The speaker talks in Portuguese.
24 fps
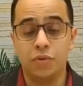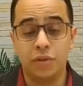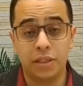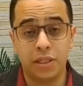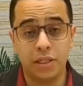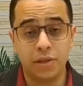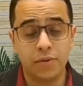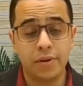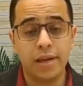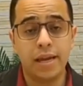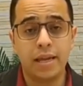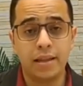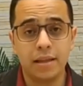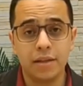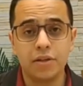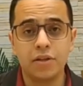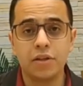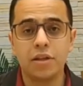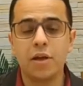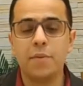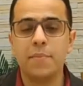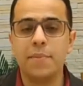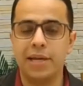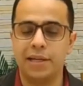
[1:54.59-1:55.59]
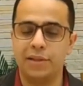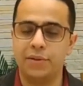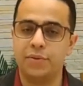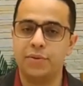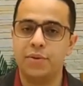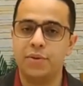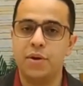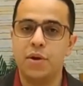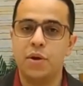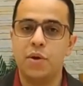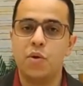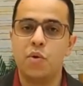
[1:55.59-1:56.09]
o seu
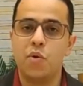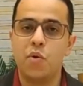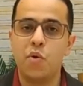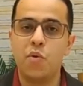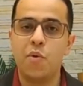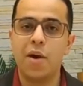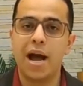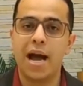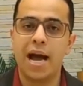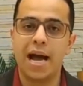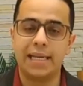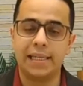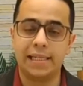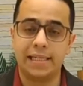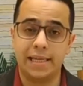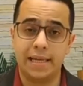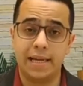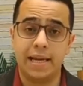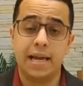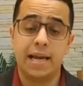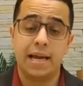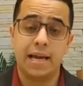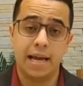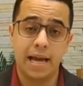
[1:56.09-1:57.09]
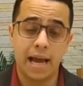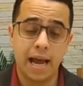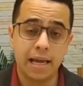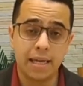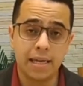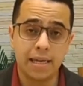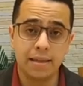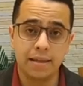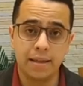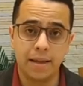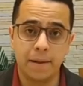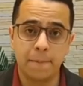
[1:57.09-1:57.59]
relacionamento com a raça
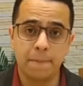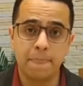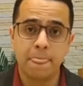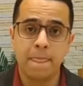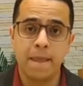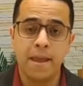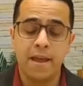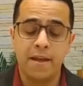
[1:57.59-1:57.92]
caída.